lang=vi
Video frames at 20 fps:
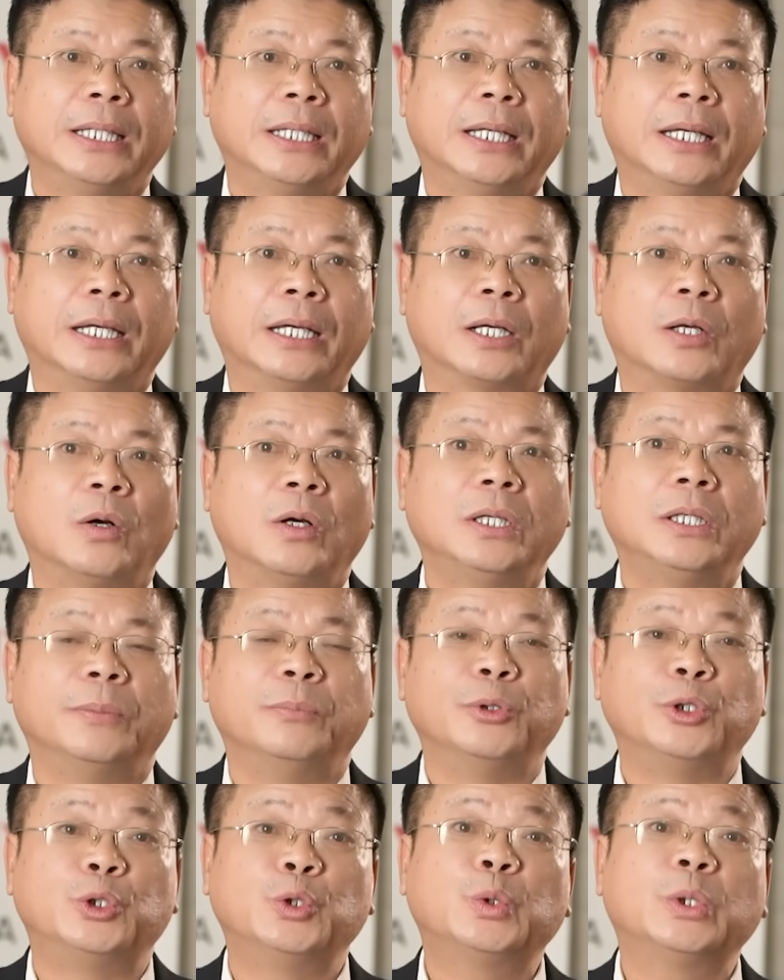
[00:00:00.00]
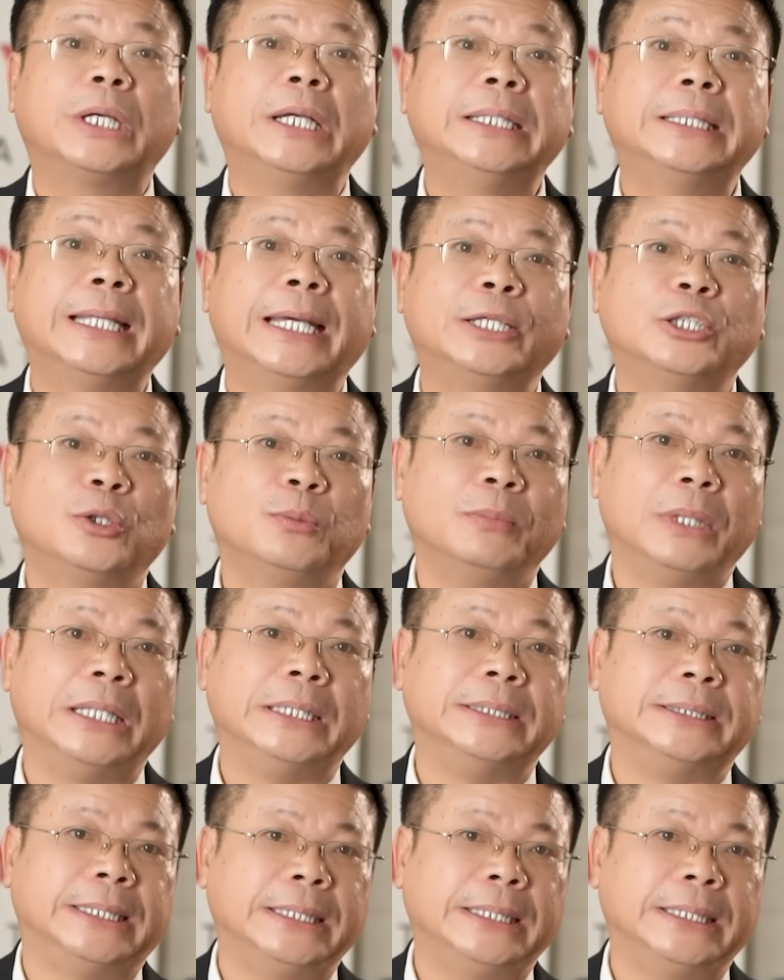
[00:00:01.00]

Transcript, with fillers: à, có được một chút kinh tế cho mình,